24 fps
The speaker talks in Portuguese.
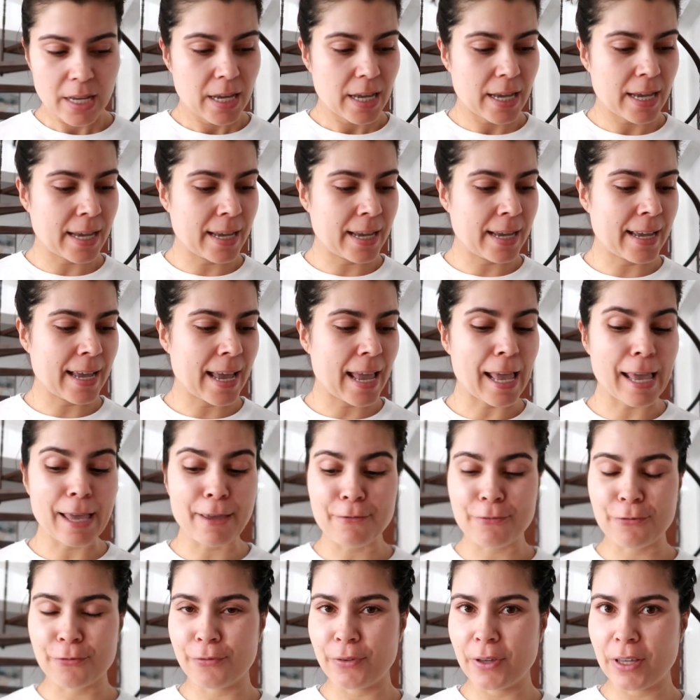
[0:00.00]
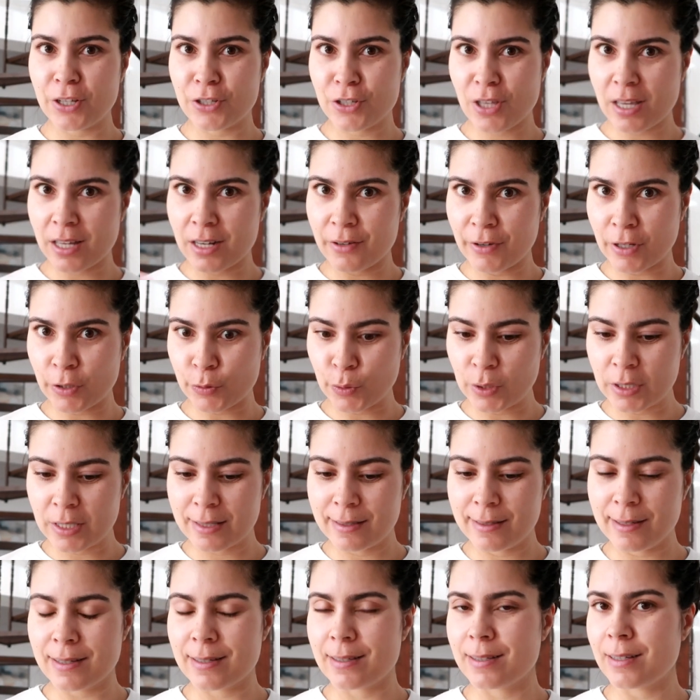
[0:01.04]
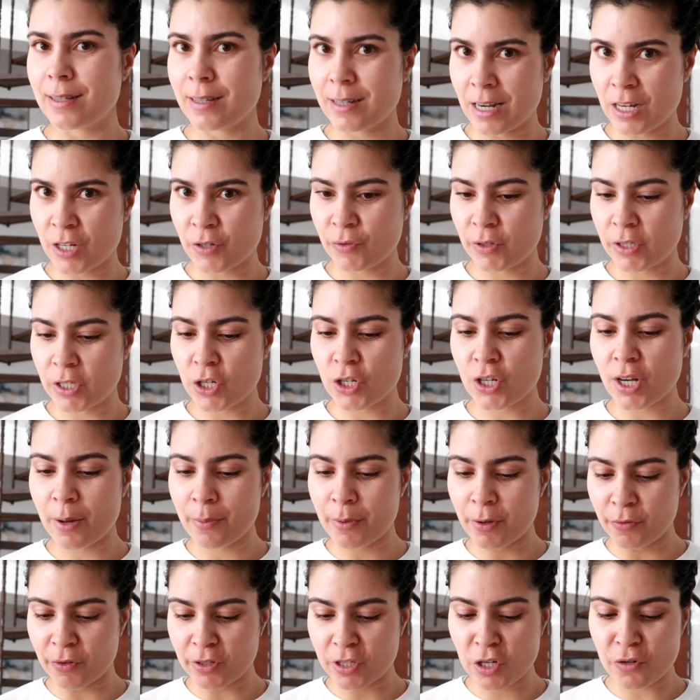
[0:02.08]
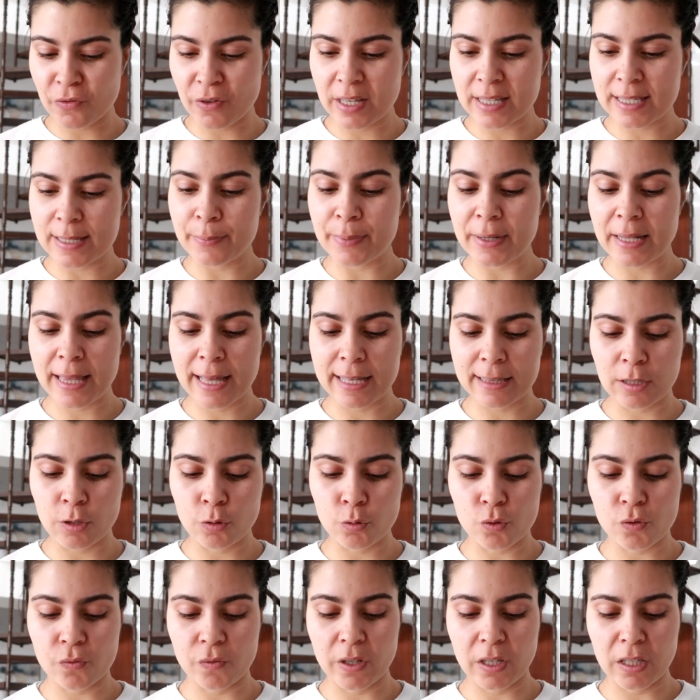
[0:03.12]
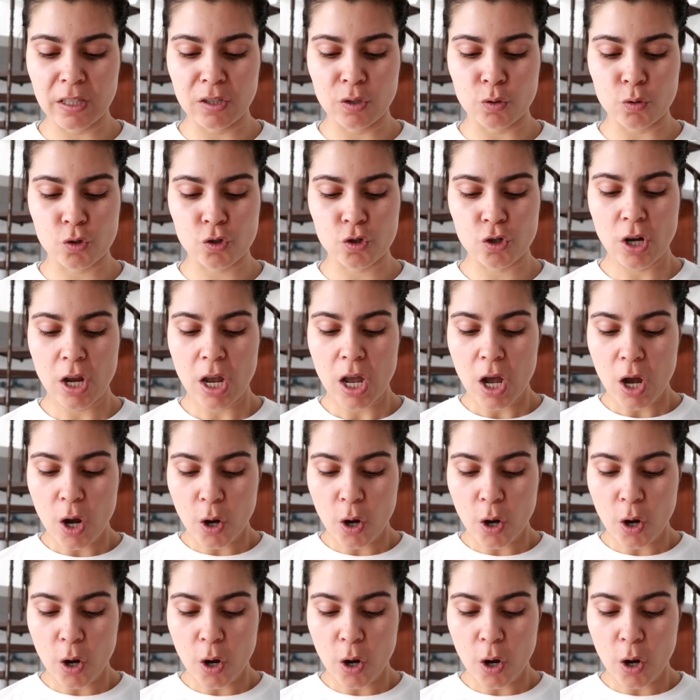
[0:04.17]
Uh, enfim, isto é gravado com antecedência. Acho que vocês sabem que vocês veem sempre a data dos vídeos.